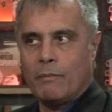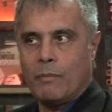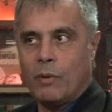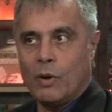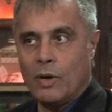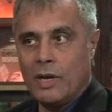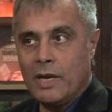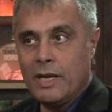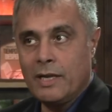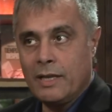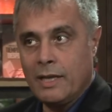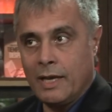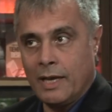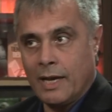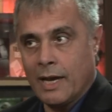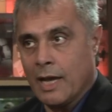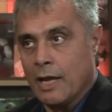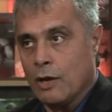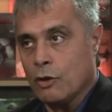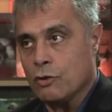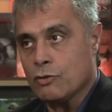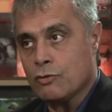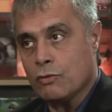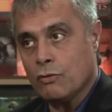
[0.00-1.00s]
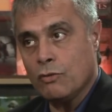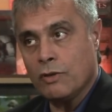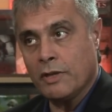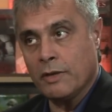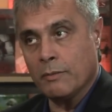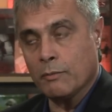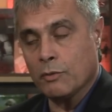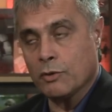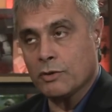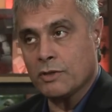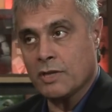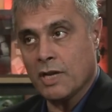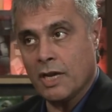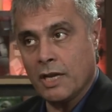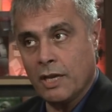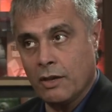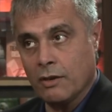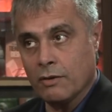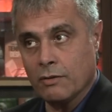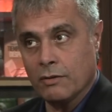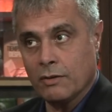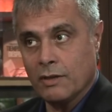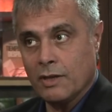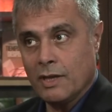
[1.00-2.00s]
política de los últimos
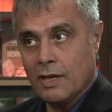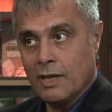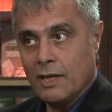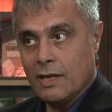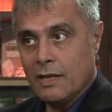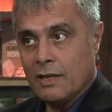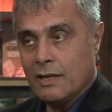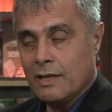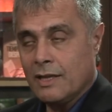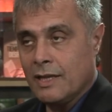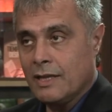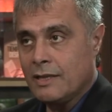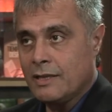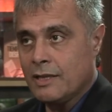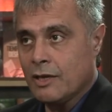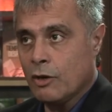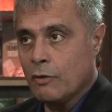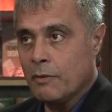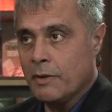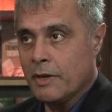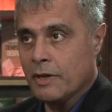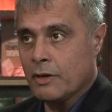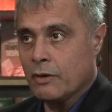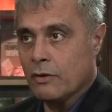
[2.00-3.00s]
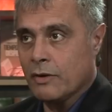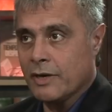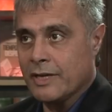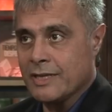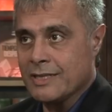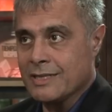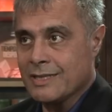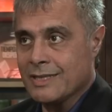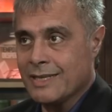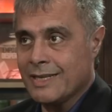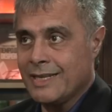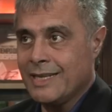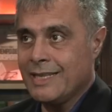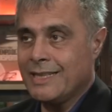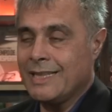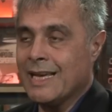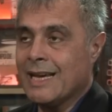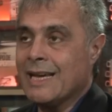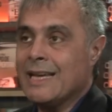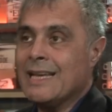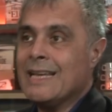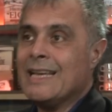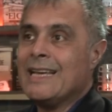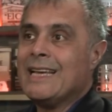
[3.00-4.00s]
años de este gobierno
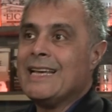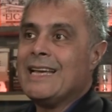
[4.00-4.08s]
kirchnerista,